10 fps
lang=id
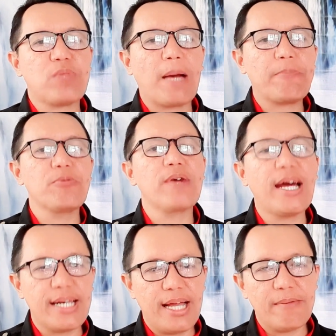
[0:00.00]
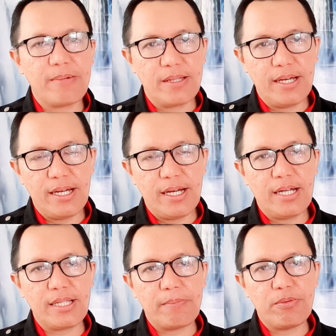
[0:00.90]
tabungan lah
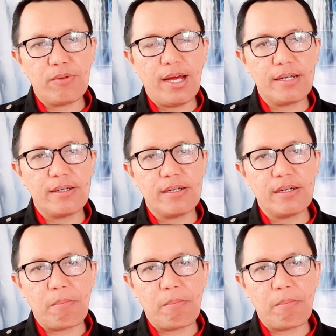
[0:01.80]
ya tabungan